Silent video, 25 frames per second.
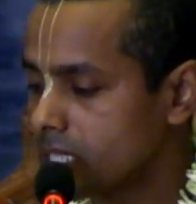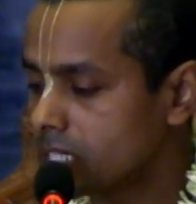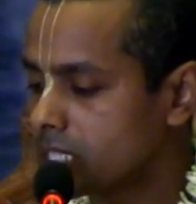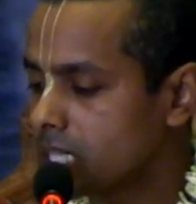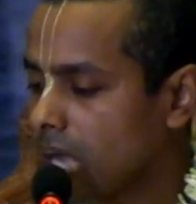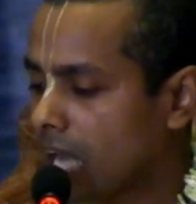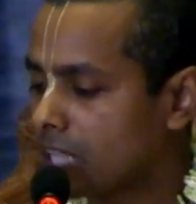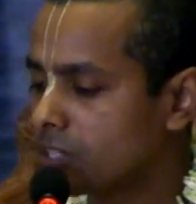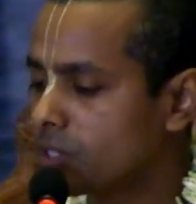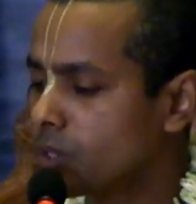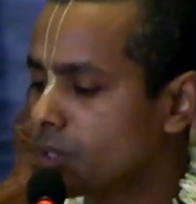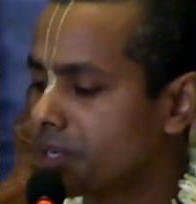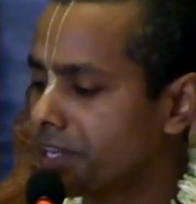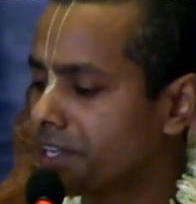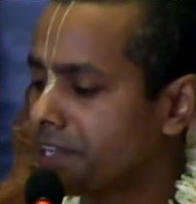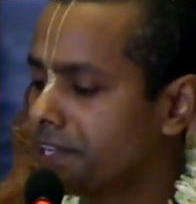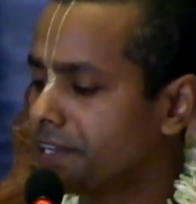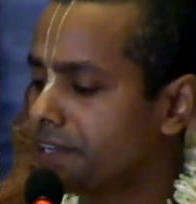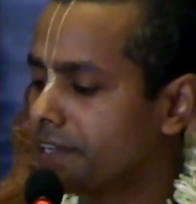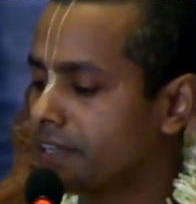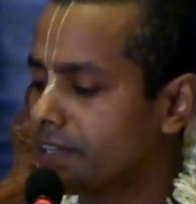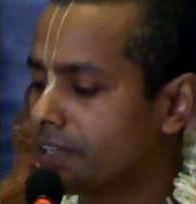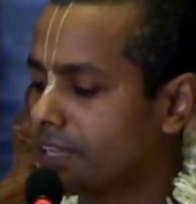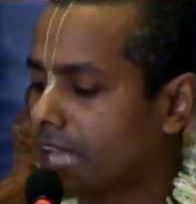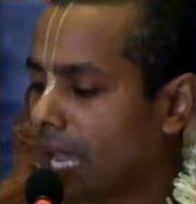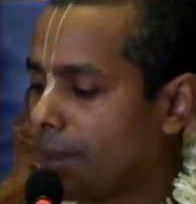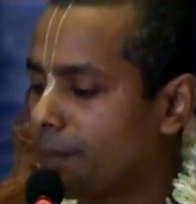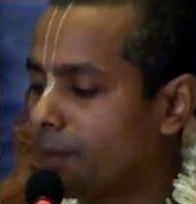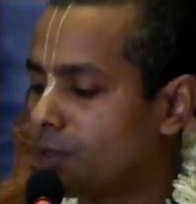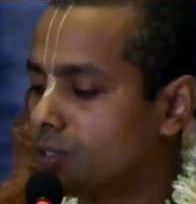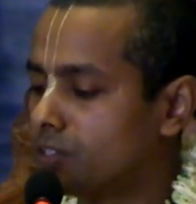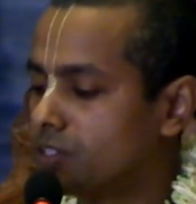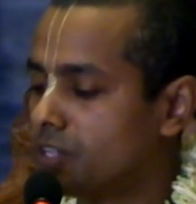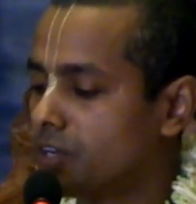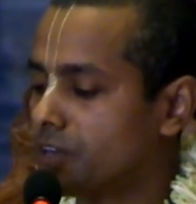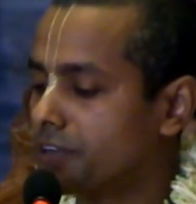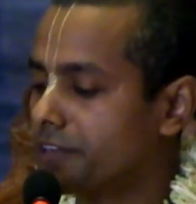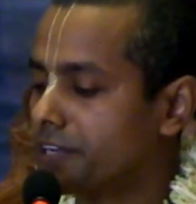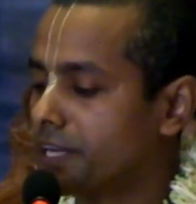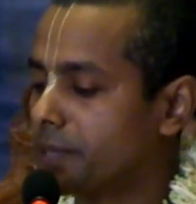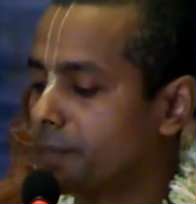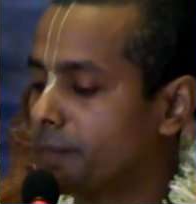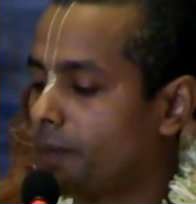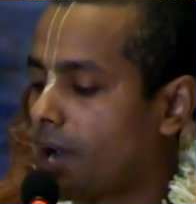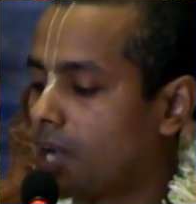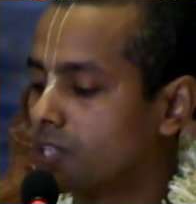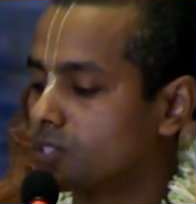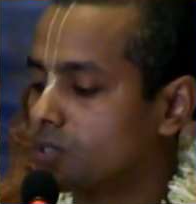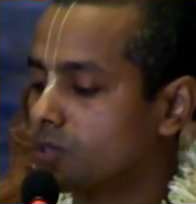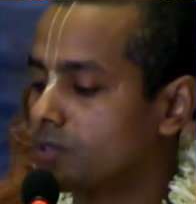সাধকের কেমন ধরনের
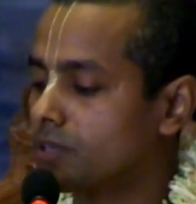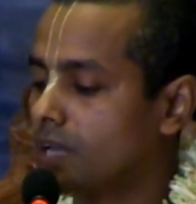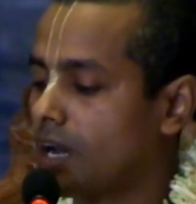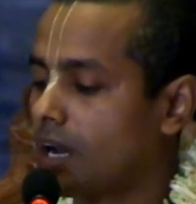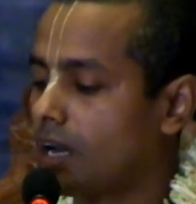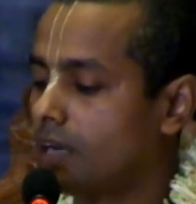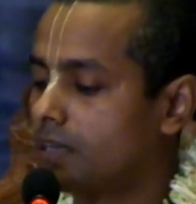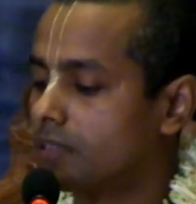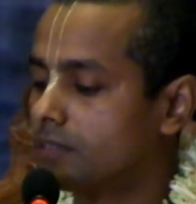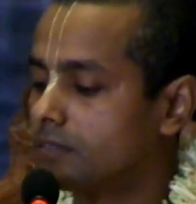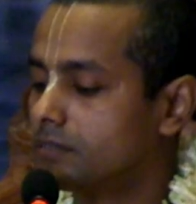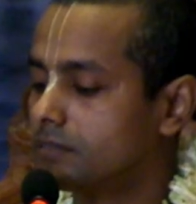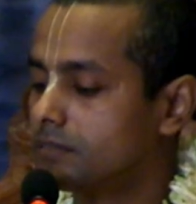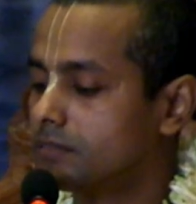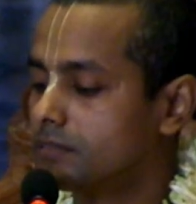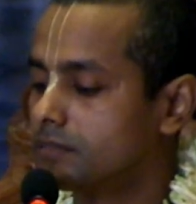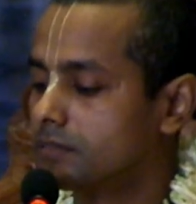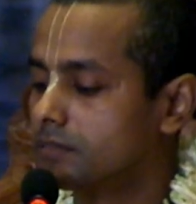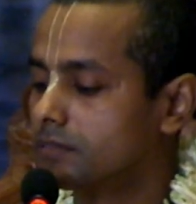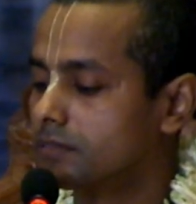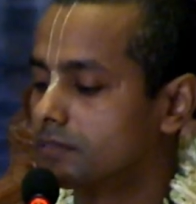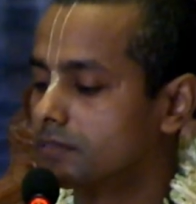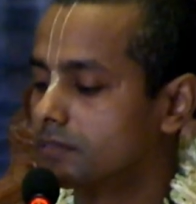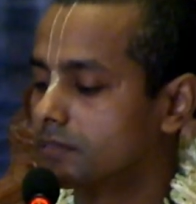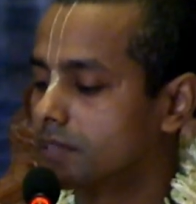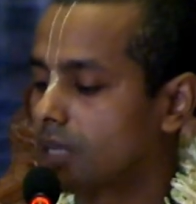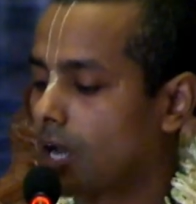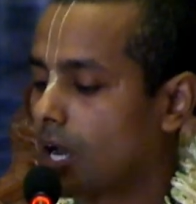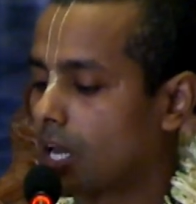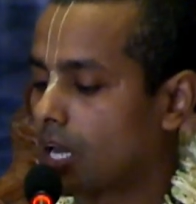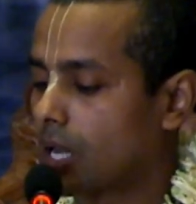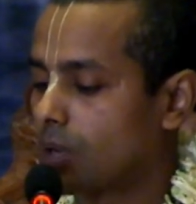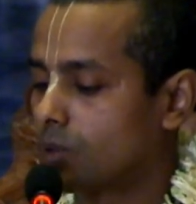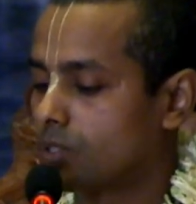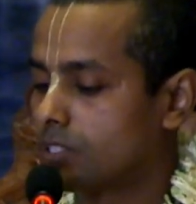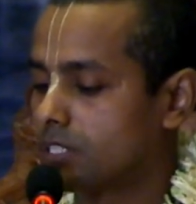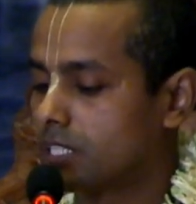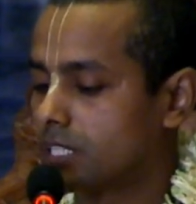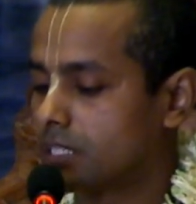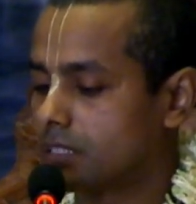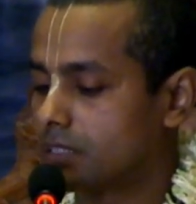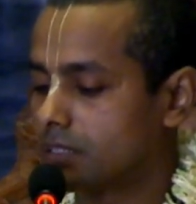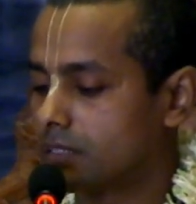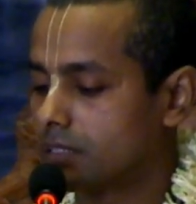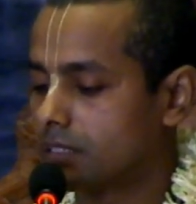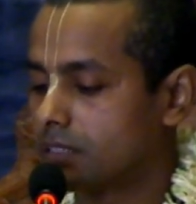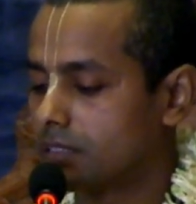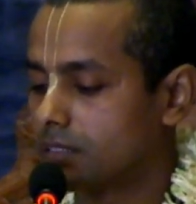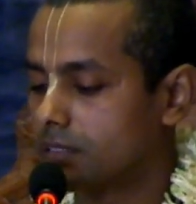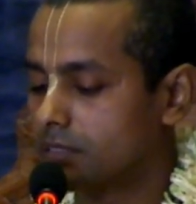বাসনা করা উচিত
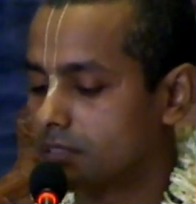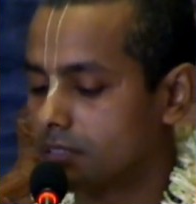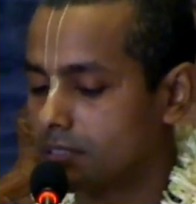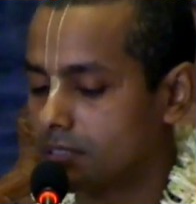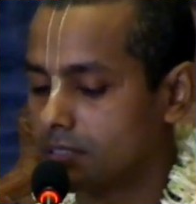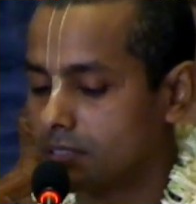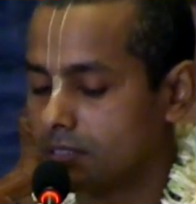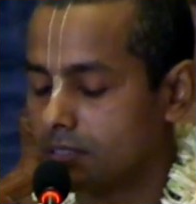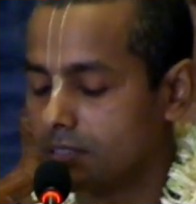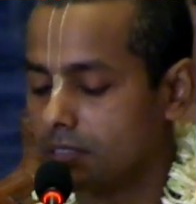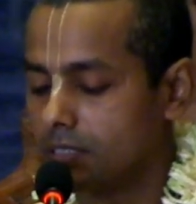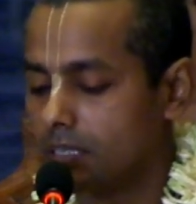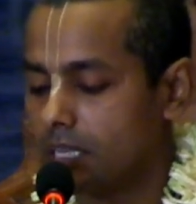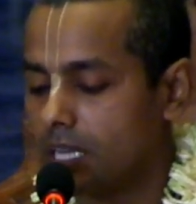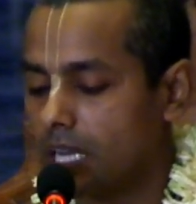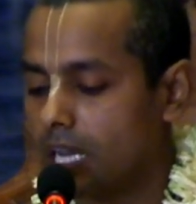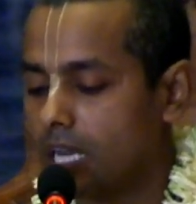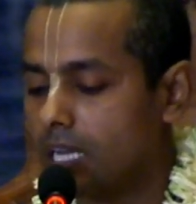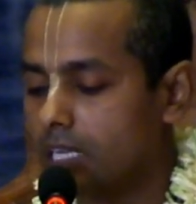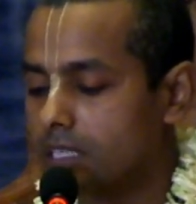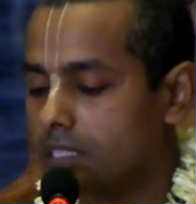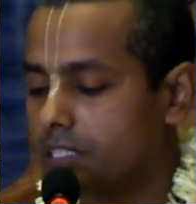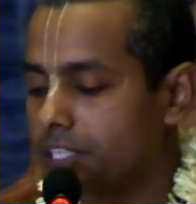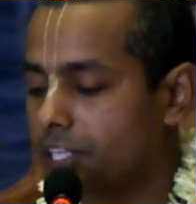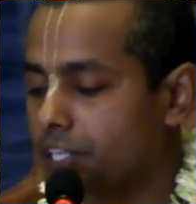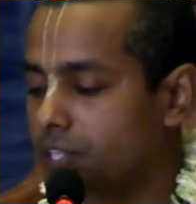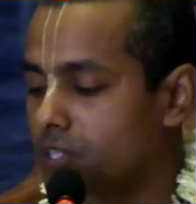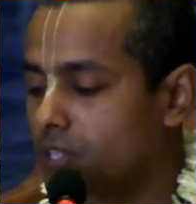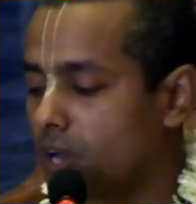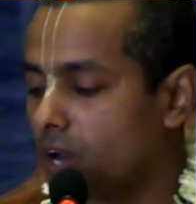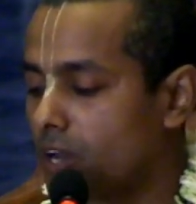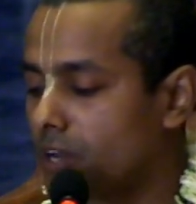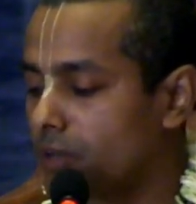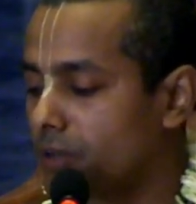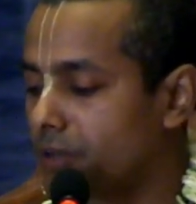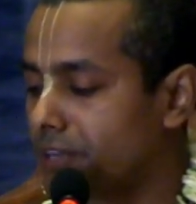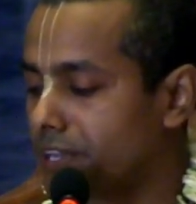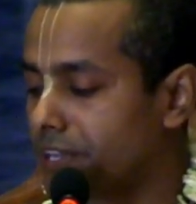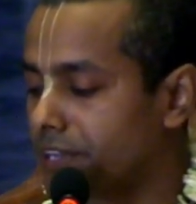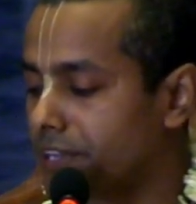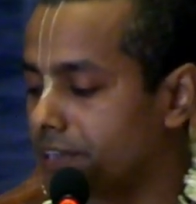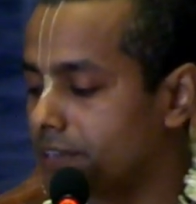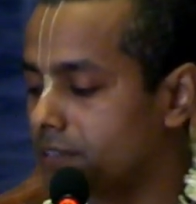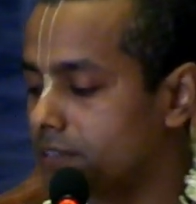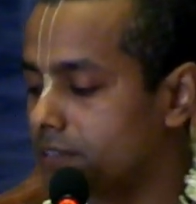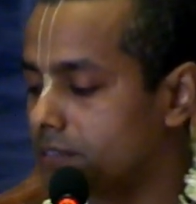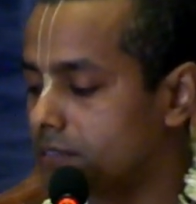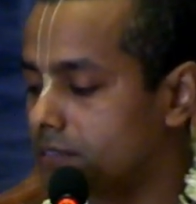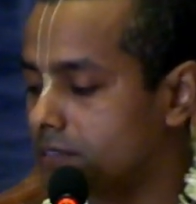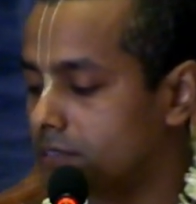হ্যাঁ কী ধরনের
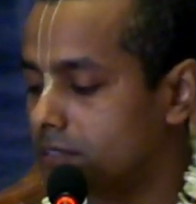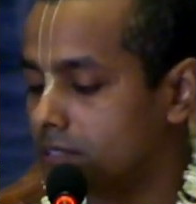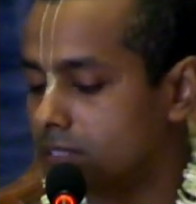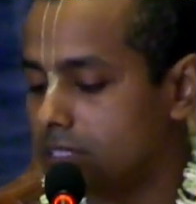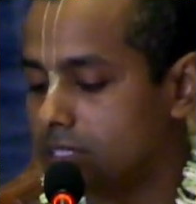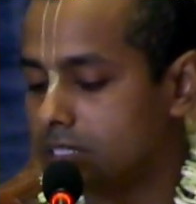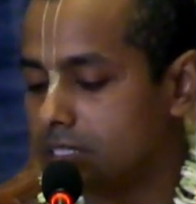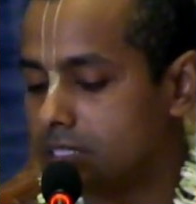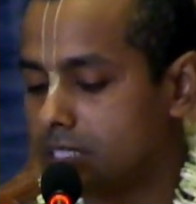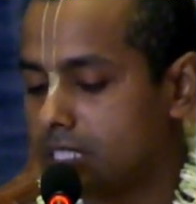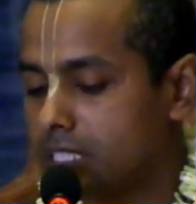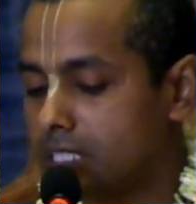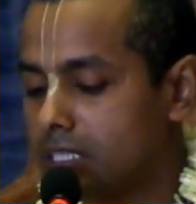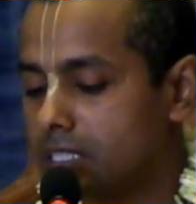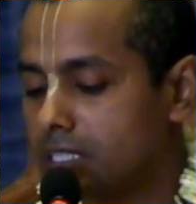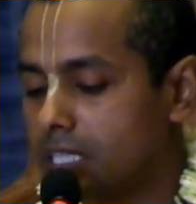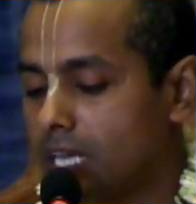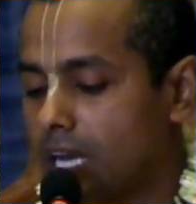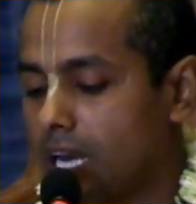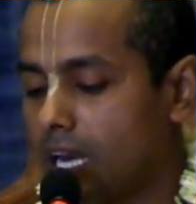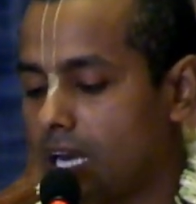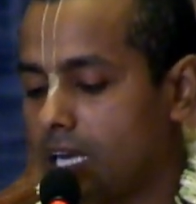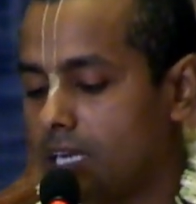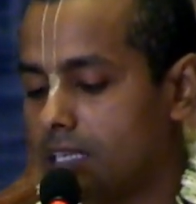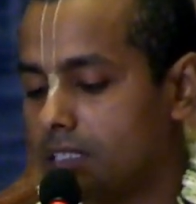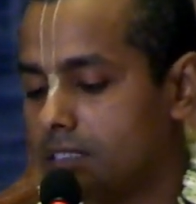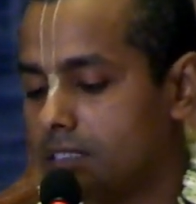চিন্তা